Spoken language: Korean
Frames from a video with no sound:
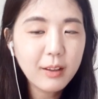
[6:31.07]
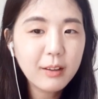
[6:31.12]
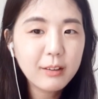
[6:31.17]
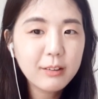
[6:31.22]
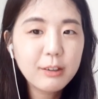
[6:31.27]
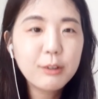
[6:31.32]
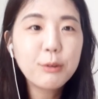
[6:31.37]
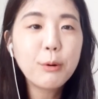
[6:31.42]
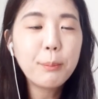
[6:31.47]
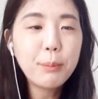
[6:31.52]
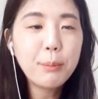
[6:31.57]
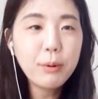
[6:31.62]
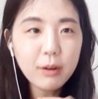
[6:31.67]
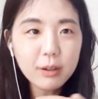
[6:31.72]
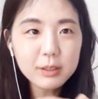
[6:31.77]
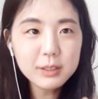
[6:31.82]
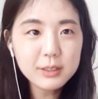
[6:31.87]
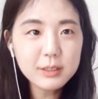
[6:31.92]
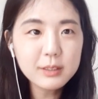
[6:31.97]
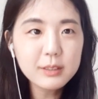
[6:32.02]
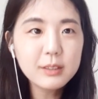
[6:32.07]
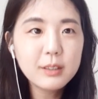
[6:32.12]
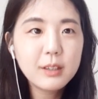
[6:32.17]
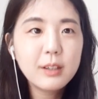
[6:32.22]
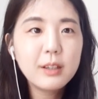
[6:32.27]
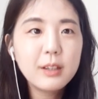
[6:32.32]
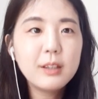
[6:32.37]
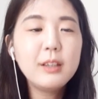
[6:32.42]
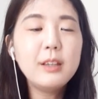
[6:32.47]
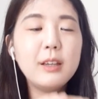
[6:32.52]
그리고 플러스
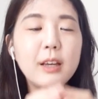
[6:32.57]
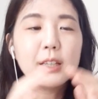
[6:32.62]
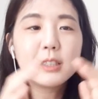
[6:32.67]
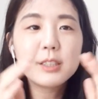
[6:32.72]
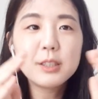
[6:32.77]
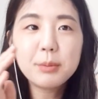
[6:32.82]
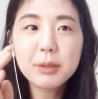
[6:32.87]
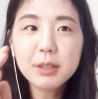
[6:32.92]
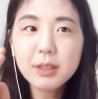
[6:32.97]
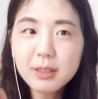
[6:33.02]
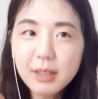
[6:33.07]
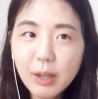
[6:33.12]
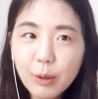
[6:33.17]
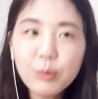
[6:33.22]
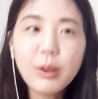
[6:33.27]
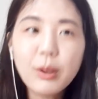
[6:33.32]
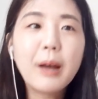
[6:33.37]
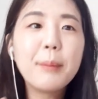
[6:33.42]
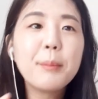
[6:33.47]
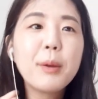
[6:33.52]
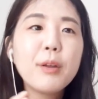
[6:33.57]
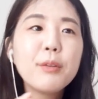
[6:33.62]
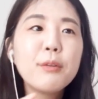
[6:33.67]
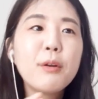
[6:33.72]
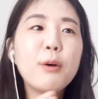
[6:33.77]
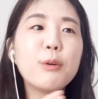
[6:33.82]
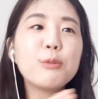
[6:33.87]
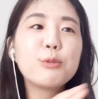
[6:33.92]
이 예습이 끝나고 나면